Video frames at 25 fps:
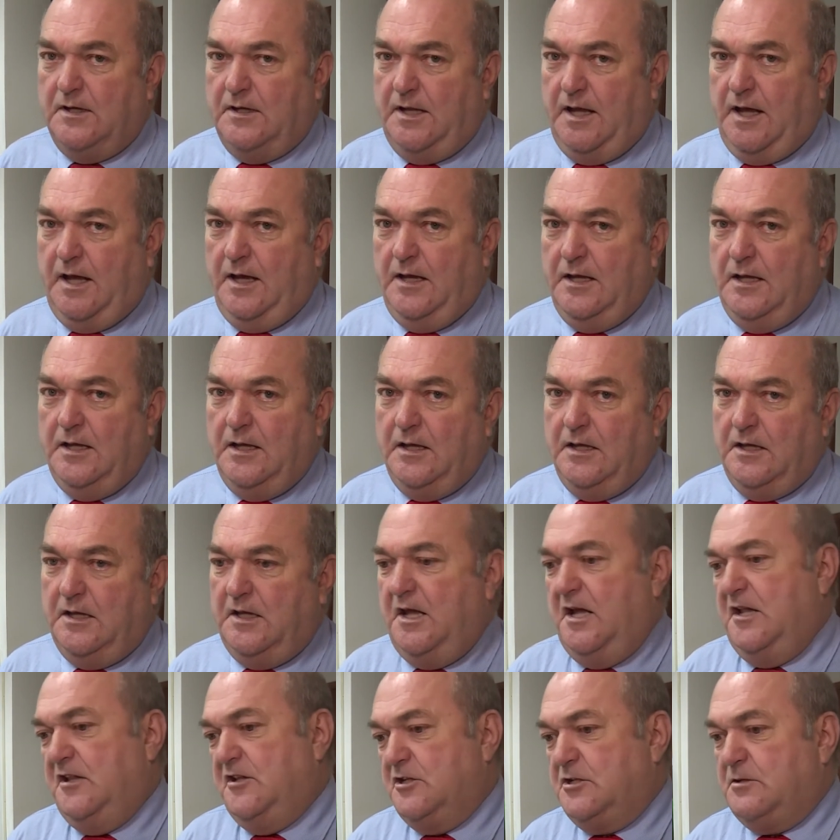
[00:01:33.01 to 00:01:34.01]
Né?
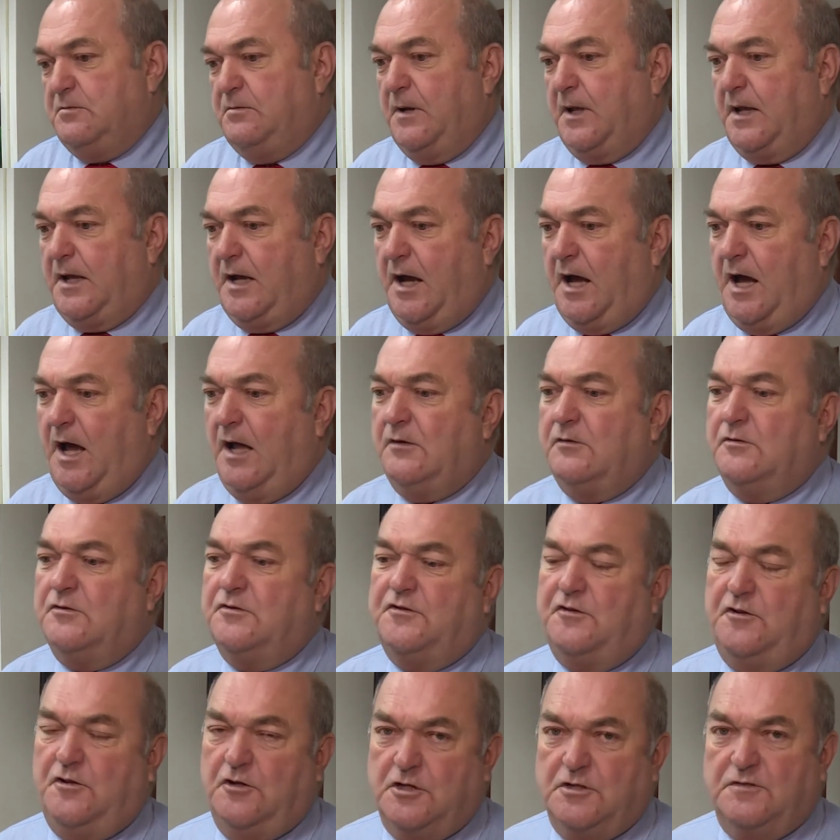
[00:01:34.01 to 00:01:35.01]
E eles explicaram, os
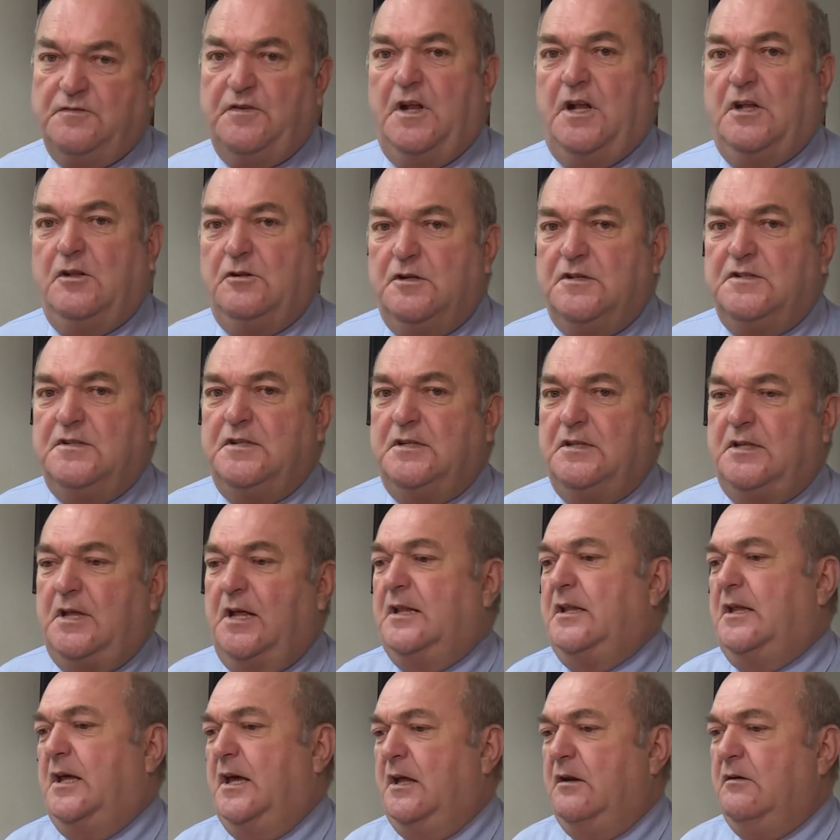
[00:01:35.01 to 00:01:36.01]
senhores vereadores
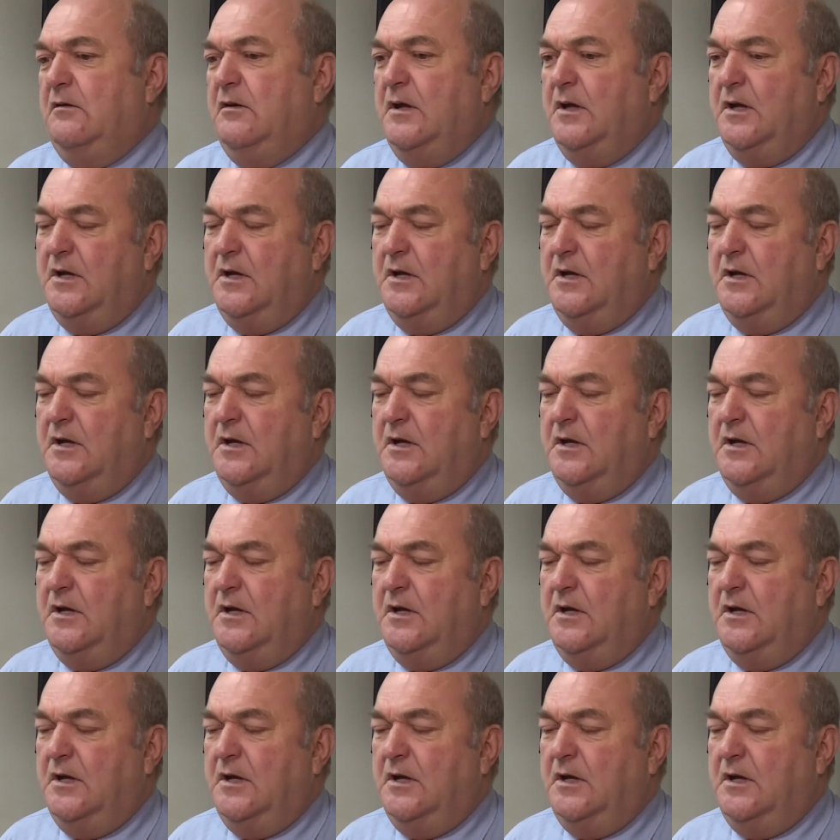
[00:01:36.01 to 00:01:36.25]
entenderam.